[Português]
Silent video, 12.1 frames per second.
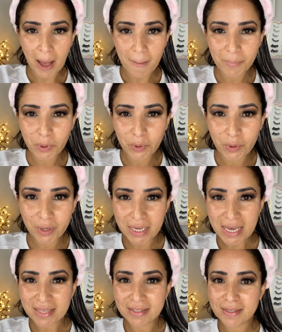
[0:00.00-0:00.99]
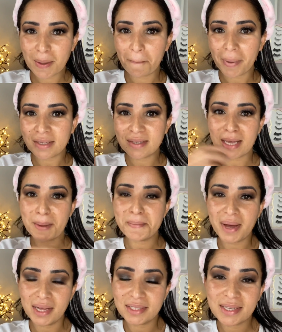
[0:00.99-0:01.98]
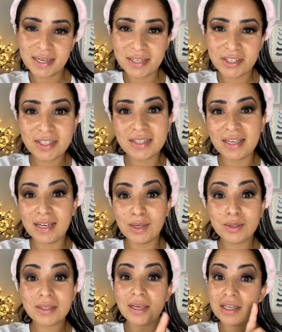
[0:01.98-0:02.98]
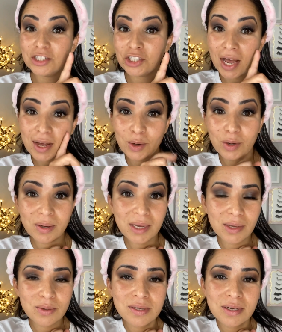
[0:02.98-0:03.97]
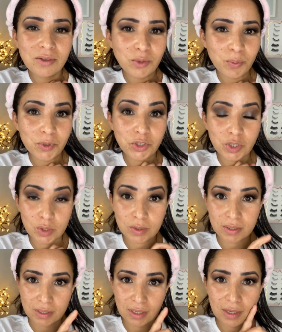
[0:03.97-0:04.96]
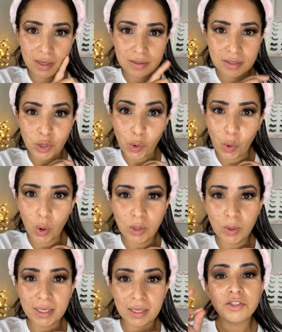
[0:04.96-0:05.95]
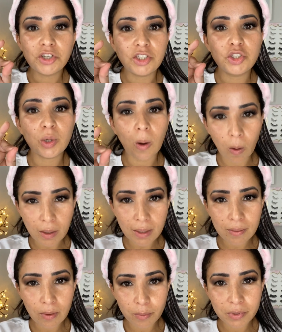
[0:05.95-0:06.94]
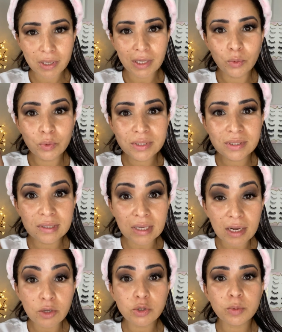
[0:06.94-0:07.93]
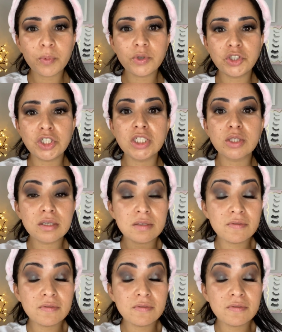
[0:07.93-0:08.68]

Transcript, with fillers: Amores, passei máscara de cílios e já coloquei os cílios postiços nesse olho aqui, gente. Olha como que uns cílios postiços